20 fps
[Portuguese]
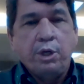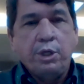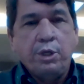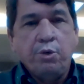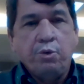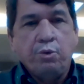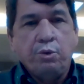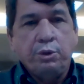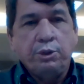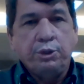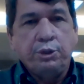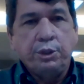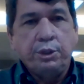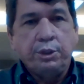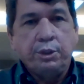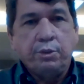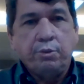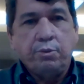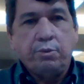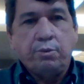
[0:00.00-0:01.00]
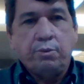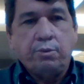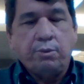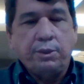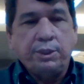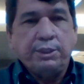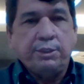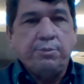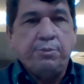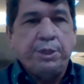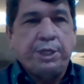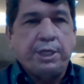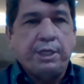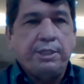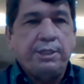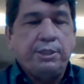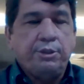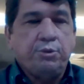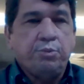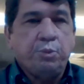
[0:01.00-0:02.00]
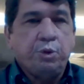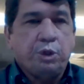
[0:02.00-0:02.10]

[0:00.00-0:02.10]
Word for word: E hoje, com esse mecanismo,